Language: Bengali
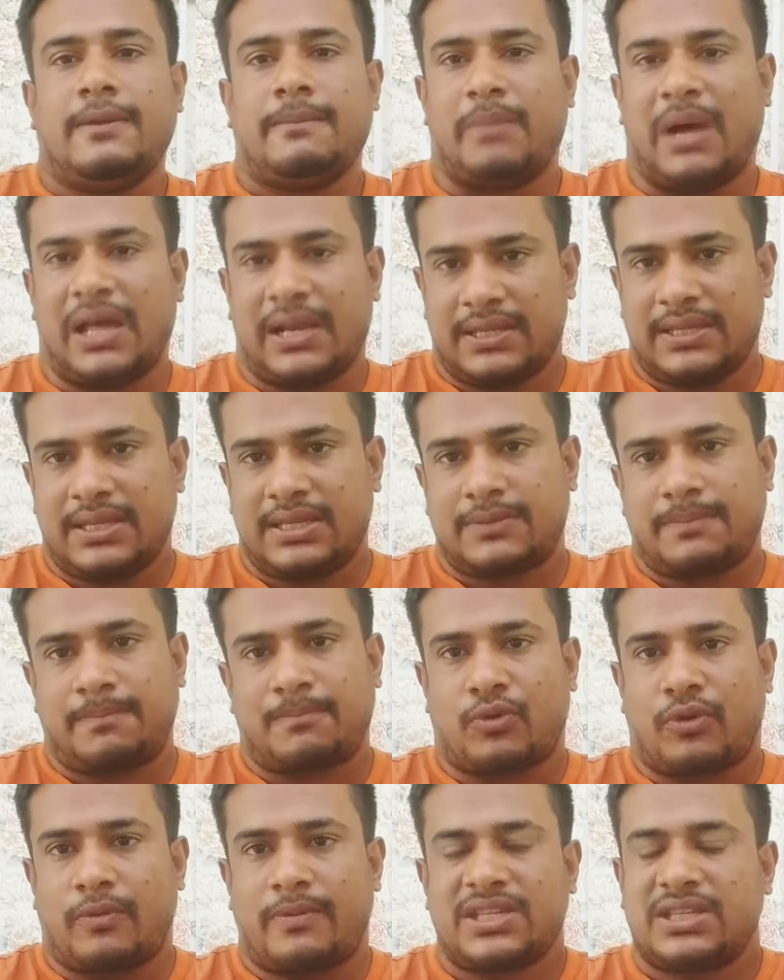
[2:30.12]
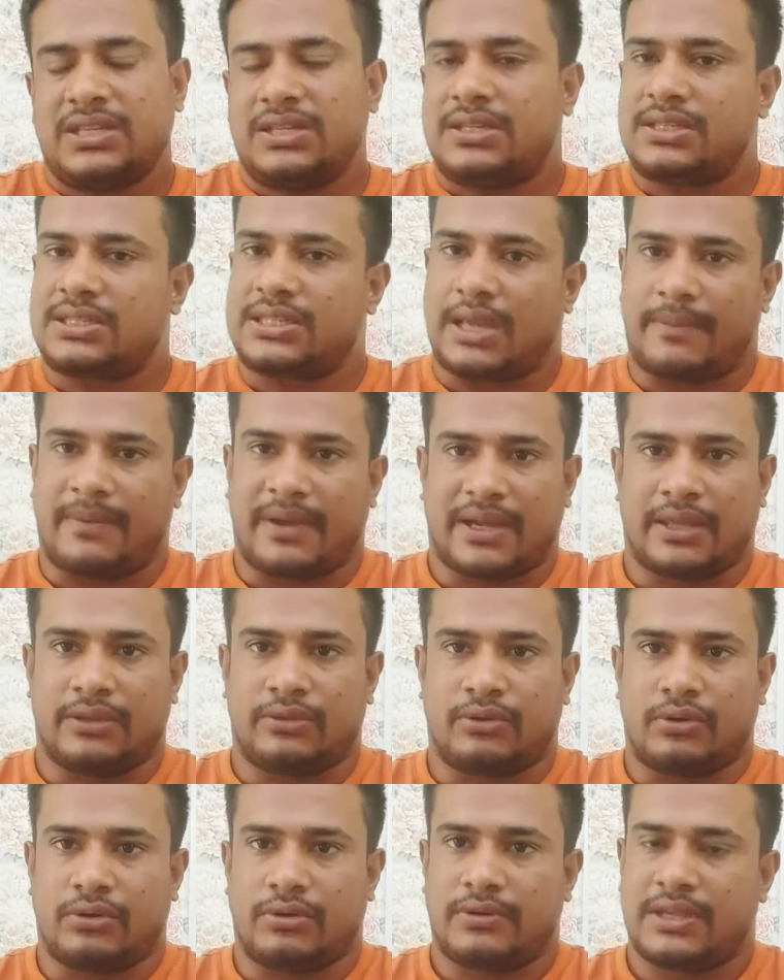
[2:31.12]
বাংলাদেশ প্রবাসী সেবা
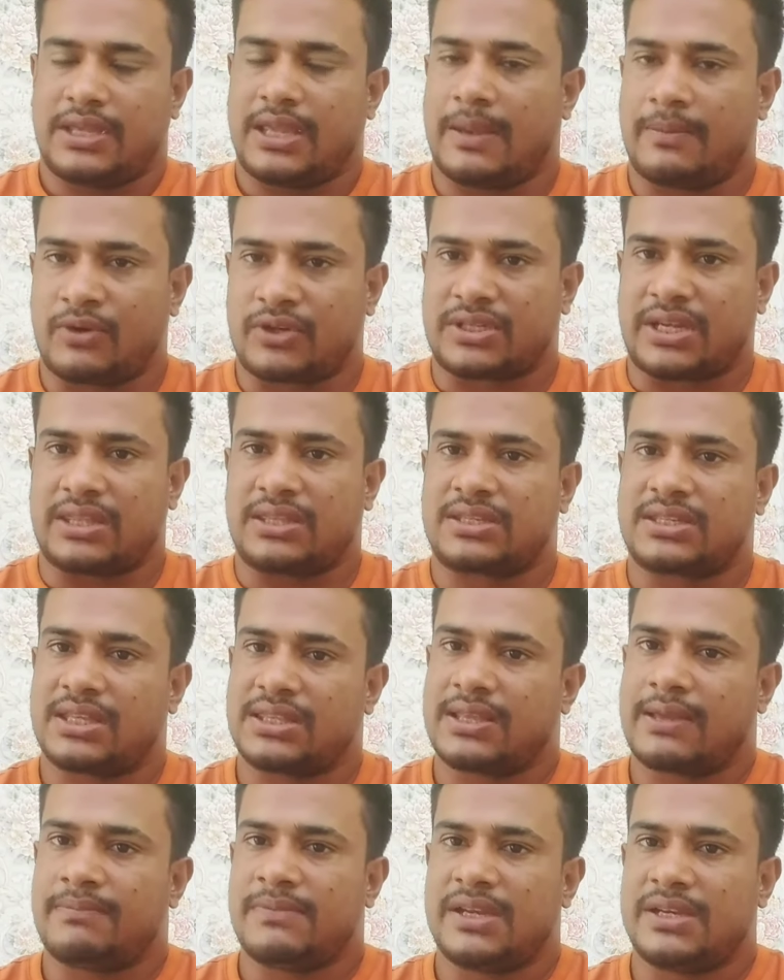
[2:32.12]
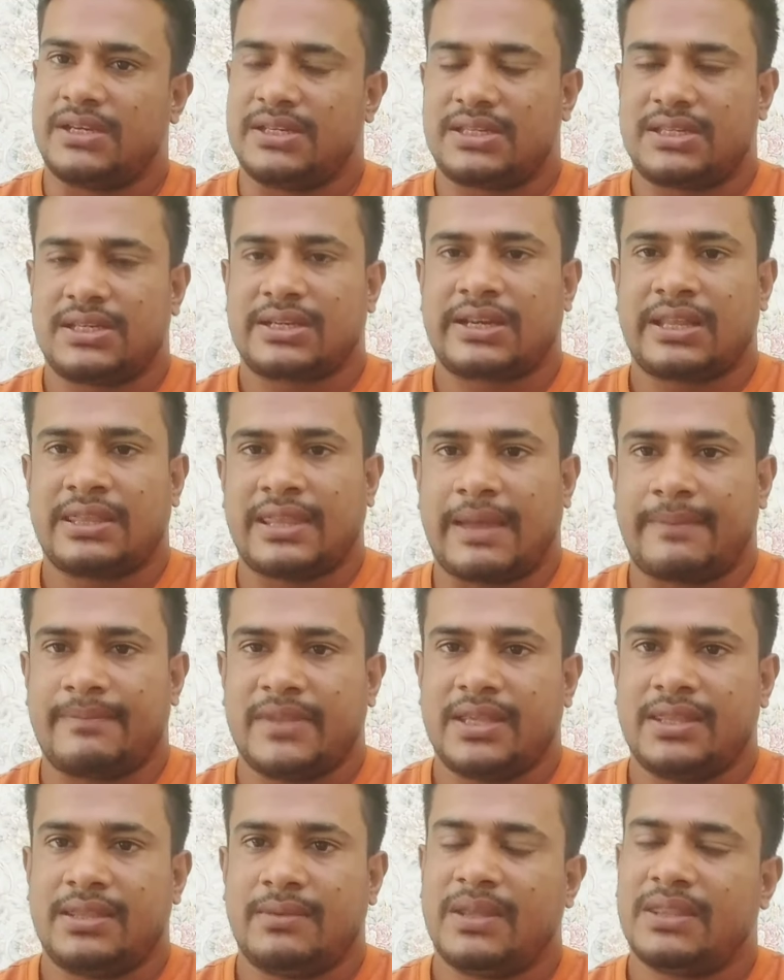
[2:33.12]
কেন্দ্র এবং সাথে সাথে আপনি ডিস্ট্রিক্টের নাম
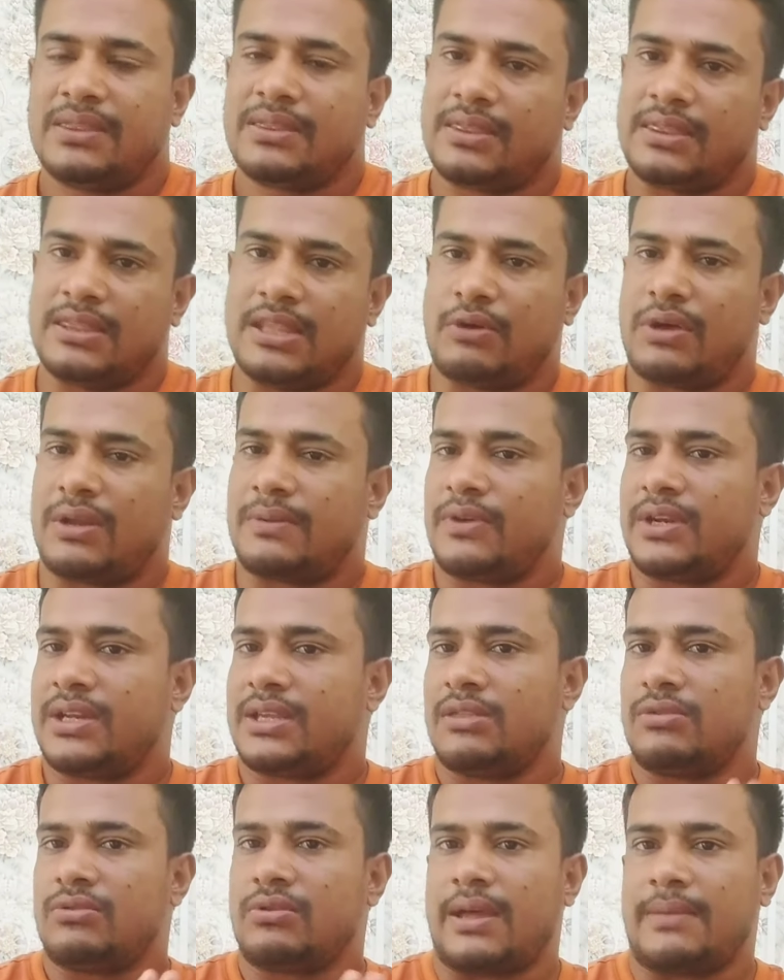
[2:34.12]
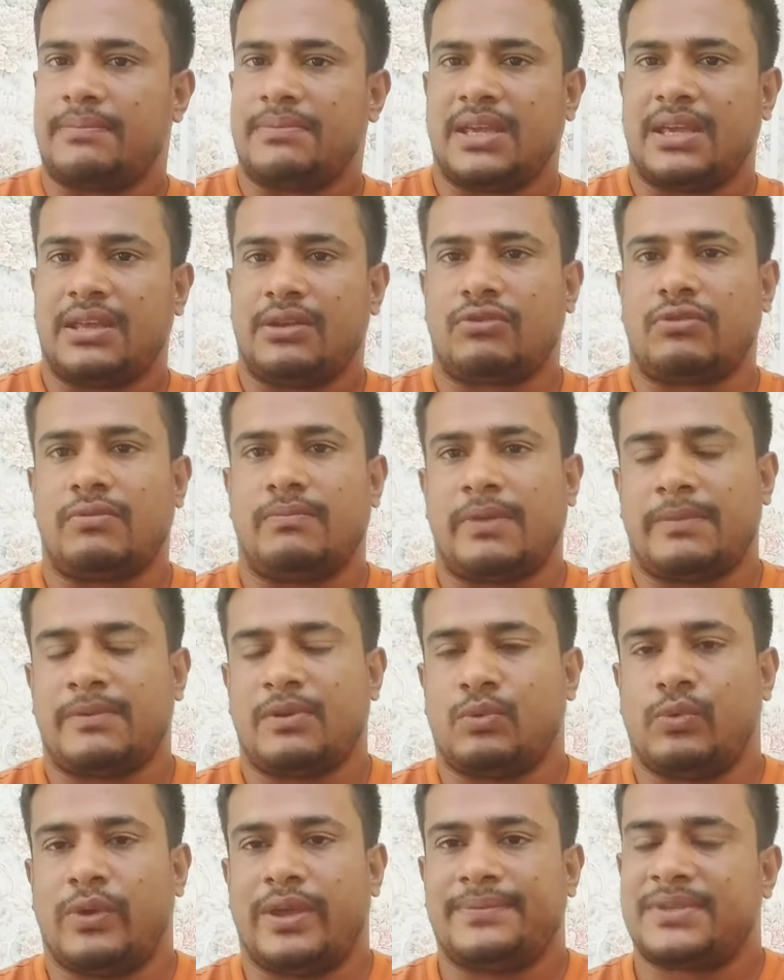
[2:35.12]
দিয়ে দিবেন দেওয়ার পরে কিন্তু আপনি এরকমভাবে
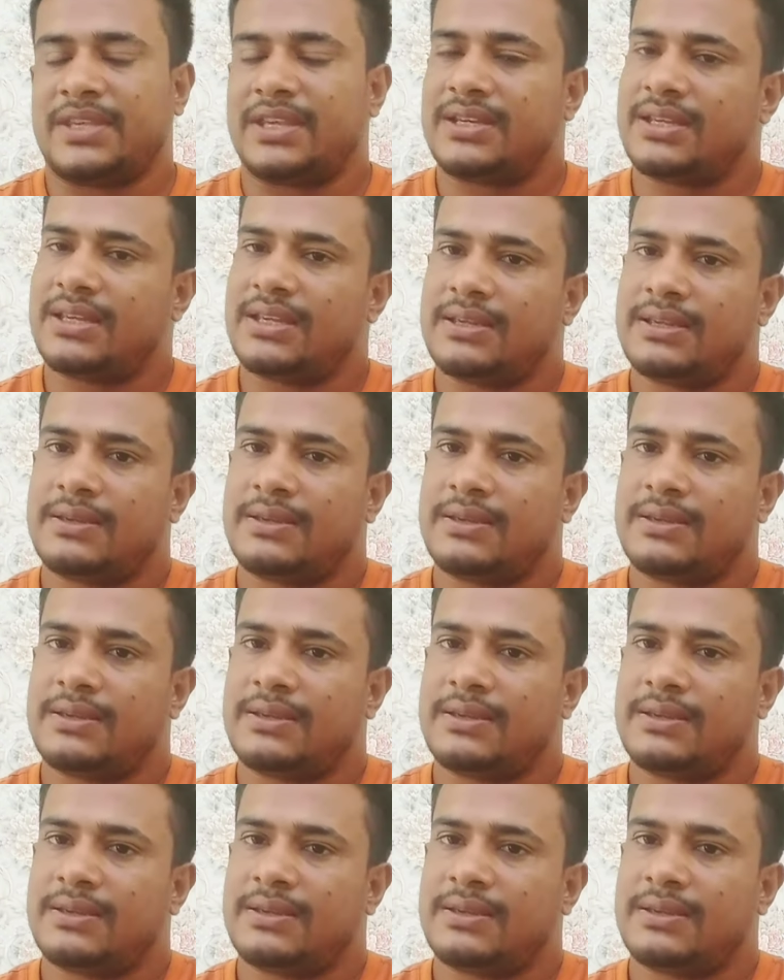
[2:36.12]
ওয়েবসাইটে